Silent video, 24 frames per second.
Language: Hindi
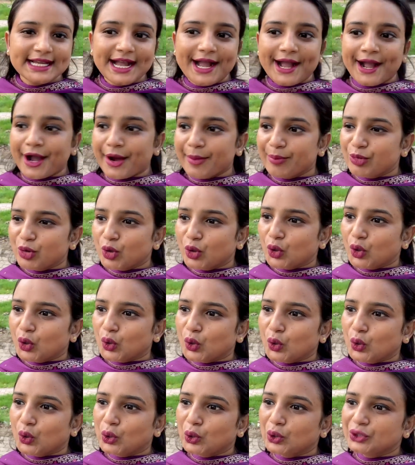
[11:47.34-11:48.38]
हम लोगों
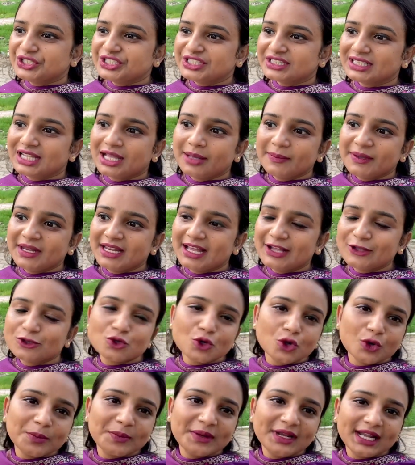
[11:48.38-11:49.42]
को जितना मिला
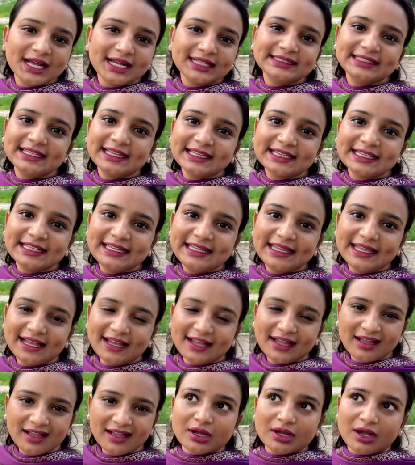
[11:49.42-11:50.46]
जो मिला देख लिया
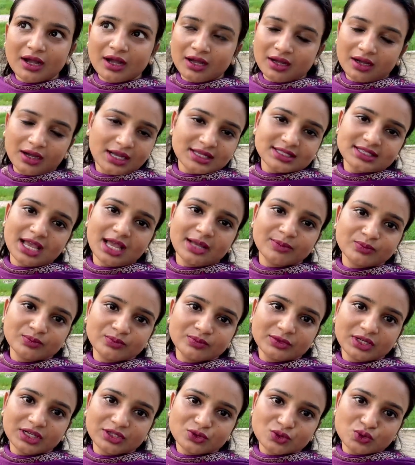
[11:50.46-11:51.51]

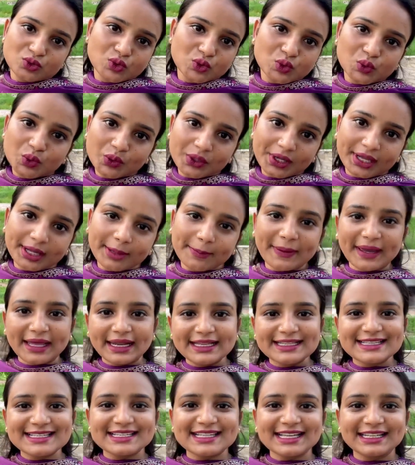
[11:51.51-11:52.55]
असम का जो जू है
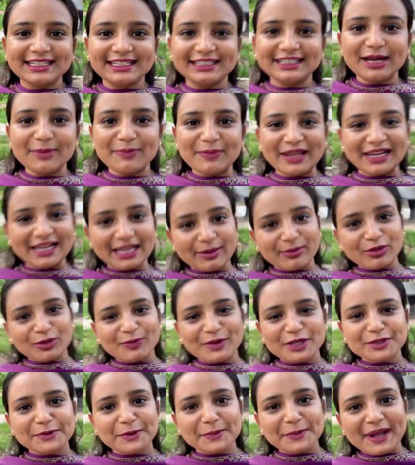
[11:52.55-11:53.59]
पहले जैसा नहीं रहा पहले हम लोग
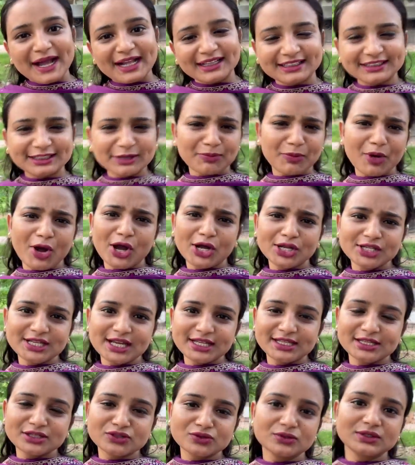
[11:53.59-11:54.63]
बचपन में आते थे बहुत
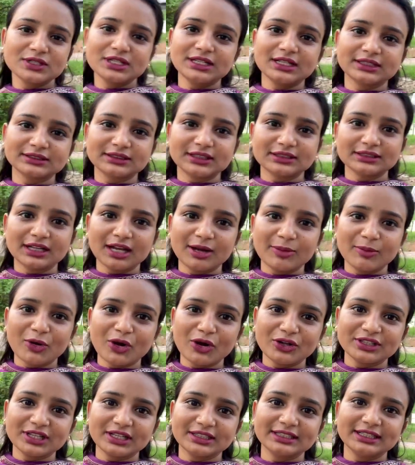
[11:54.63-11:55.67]
ज़्यादा सुंदर लगता था
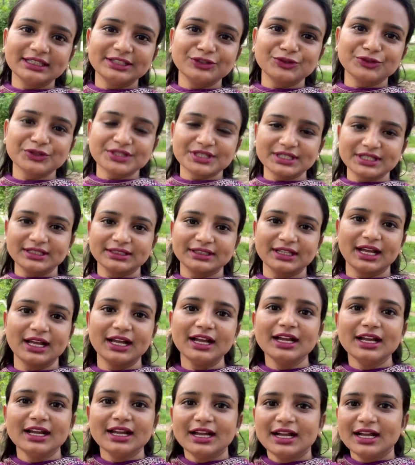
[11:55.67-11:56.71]
बहुत ज़्यादा इंटरेस्टिंग था
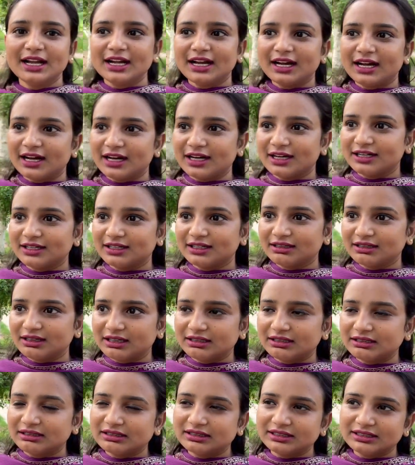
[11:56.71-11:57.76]

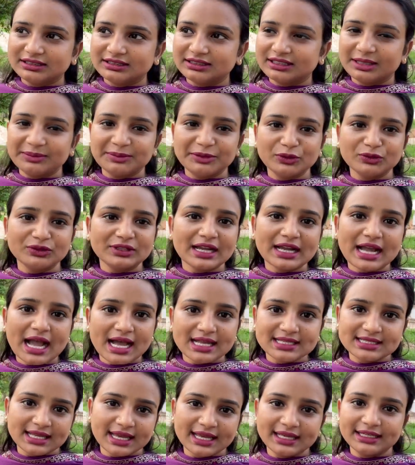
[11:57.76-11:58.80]
और अभी उतना
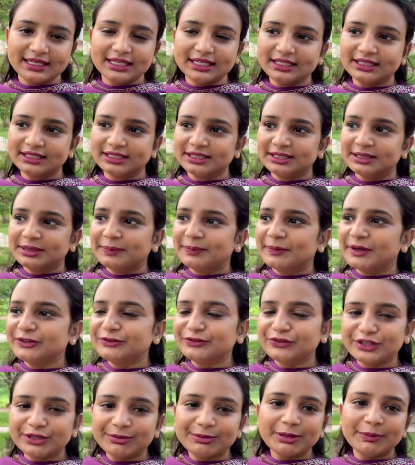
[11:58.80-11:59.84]
खास है नहीं बट
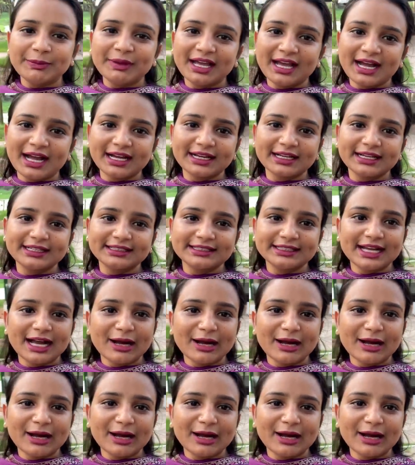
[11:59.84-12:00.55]
फिर भी मैं आ गई थी